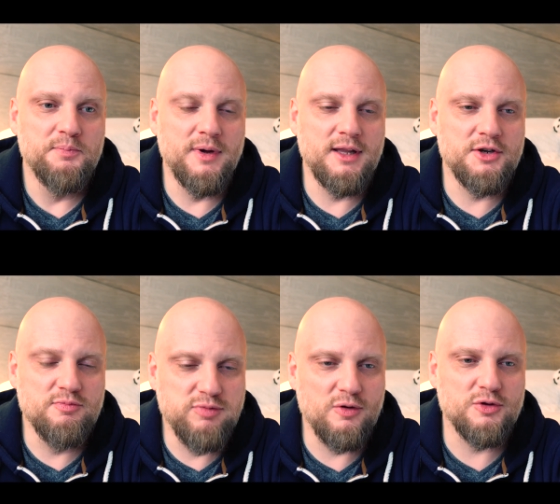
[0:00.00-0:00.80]
będę Ci
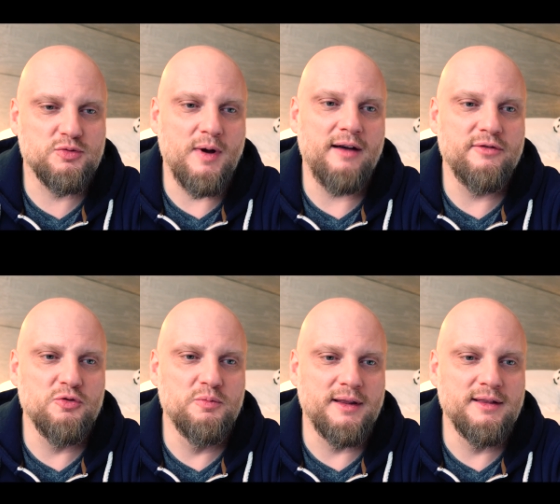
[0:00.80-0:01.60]

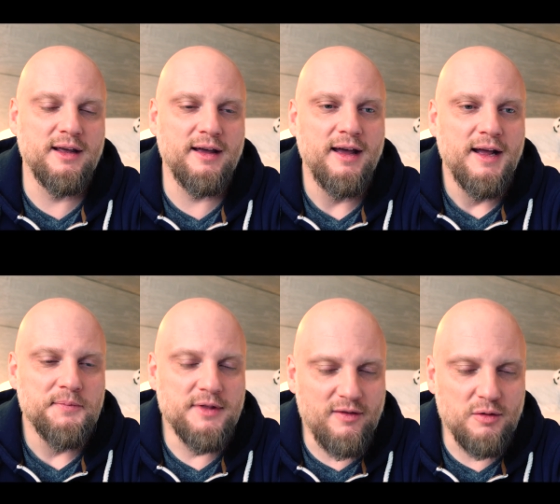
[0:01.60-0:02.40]
błogosławił, będę
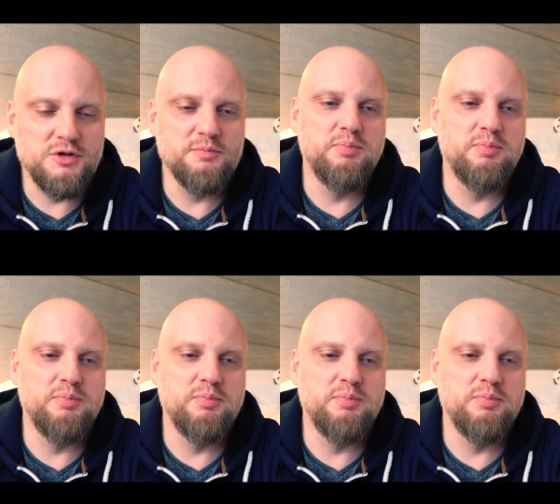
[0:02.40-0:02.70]
dawał Ci